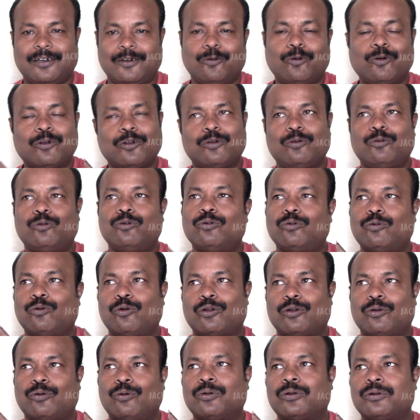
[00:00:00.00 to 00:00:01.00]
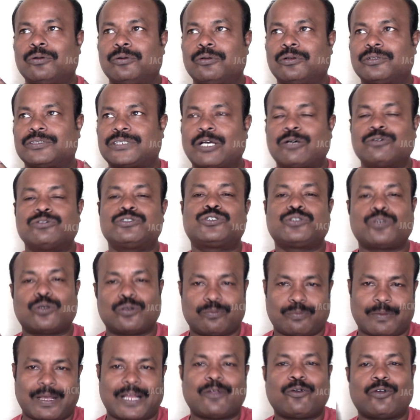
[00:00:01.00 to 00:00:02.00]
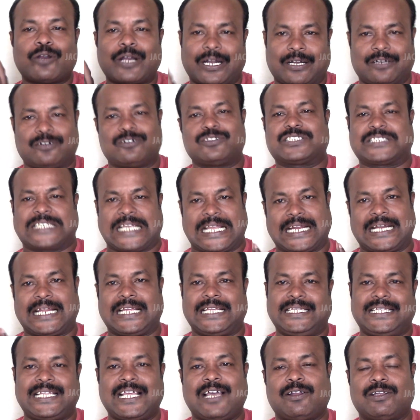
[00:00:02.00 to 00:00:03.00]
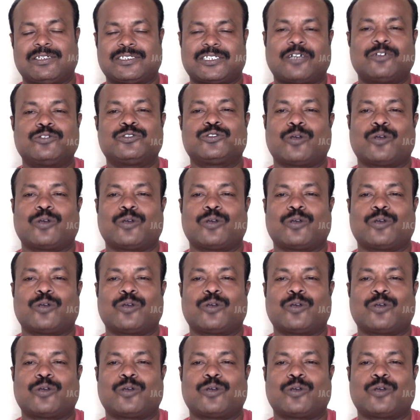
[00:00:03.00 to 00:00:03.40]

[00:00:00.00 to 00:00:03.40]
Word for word: ஒரு ஒரு ஒரு ஒரு சவுத் ஜோன் மாதிரி ஒரு இடம்னு வச்சுக்காங்களா இந்தியாவில் சவுத்